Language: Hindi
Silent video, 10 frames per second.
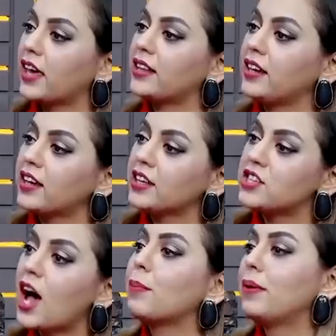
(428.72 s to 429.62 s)
कहते हैं ना कि
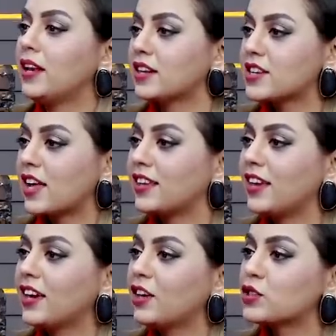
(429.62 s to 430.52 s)
छाप ही लग जाती
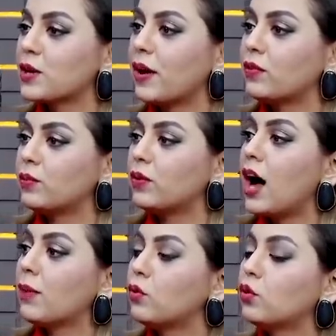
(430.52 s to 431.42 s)
है कि उसके बाद
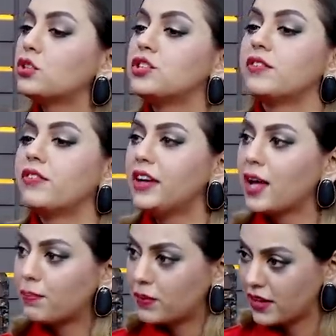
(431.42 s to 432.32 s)
आप कुछ डिफरेंट
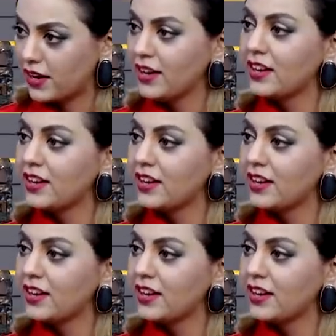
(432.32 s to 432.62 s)
आप करें